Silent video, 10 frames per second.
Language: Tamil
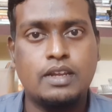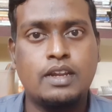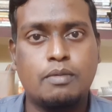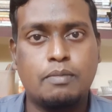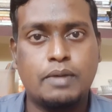
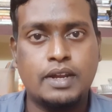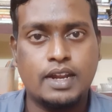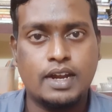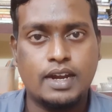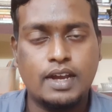நம்ம
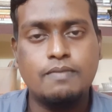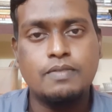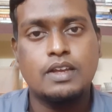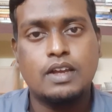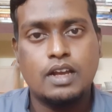படிக்கிறாங்கன்னா
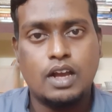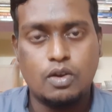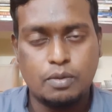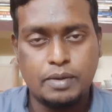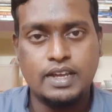
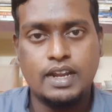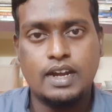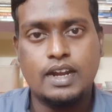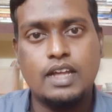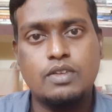அவங்க
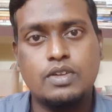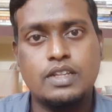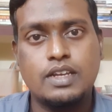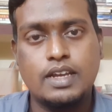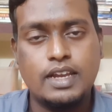படிக்கிறாங்கன்னா அது வந்து
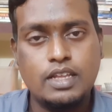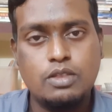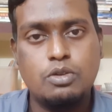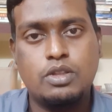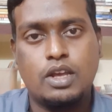
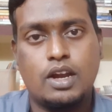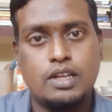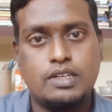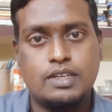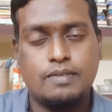ஹிந்து
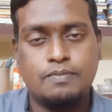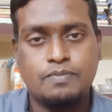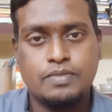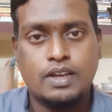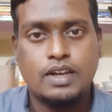தியாலஜி
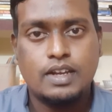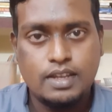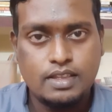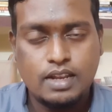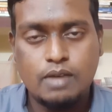
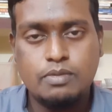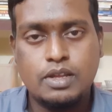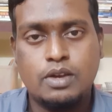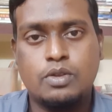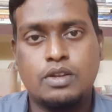இஸ்லாம்
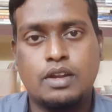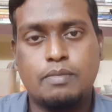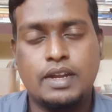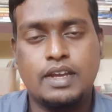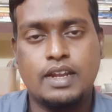சகோதரர்
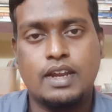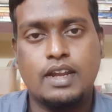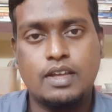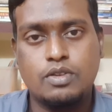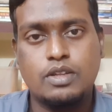படிக்கிறாருன்னா
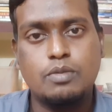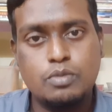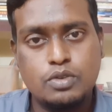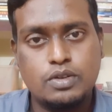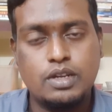அது வந்து
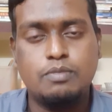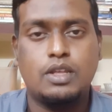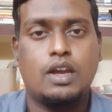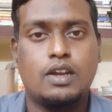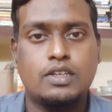முஸ்லீம்
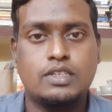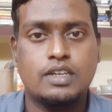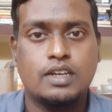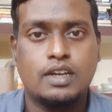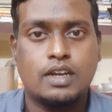தியாலஜி
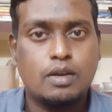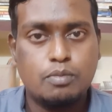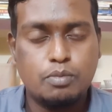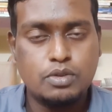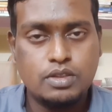
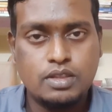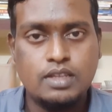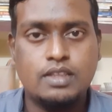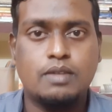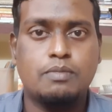
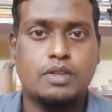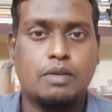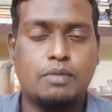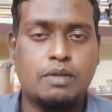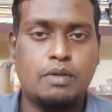புத்திசம்
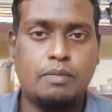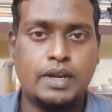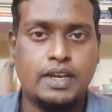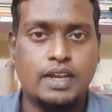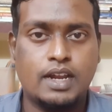சம்மந்தமாக
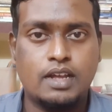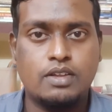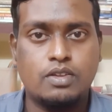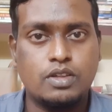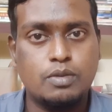படிக்கிறாங்கன்னா அது
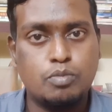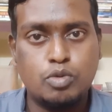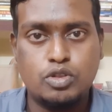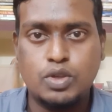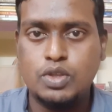வந்து
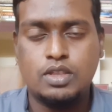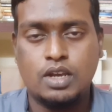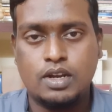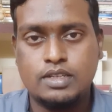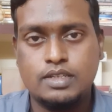புத்திஸ்ட்
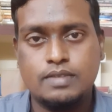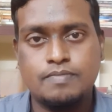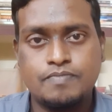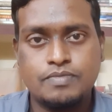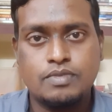தியாலஜி
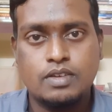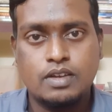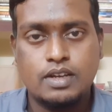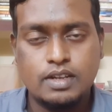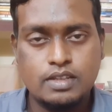
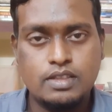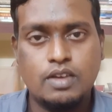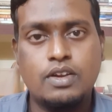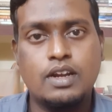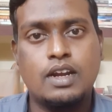
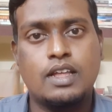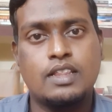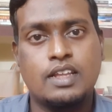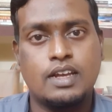கிறிஸ்தவர்கள் அந்த